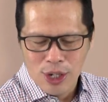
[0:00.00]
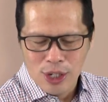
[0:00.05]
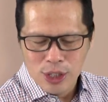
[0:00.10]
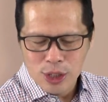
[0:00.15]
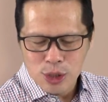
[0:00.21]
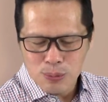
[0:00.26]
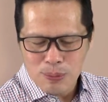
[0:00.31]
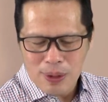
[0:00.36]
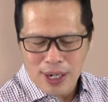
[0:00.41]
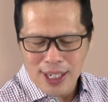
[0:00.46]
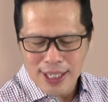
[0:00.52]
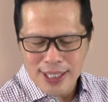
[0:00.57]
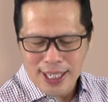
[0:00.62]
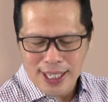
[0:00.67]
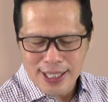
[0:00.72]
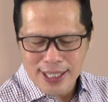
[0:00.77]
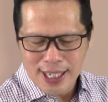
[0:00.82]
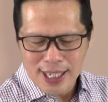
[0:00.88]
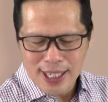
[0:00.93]
supaya
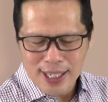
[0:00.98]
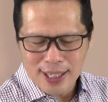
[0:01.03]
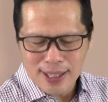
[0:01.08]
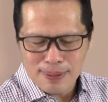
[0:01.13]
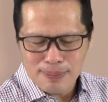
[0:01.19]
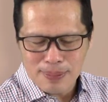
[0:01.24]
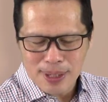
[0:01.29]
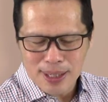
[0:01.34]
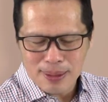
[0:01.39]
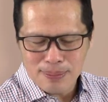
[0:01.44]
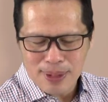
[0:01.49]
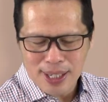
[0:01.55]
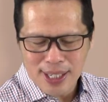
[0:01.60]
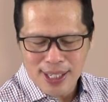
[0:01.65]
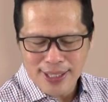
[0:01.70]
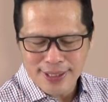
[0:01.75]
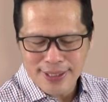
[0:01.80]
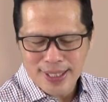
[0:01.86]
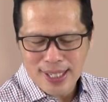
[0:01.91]
Daniel dan teman-temannya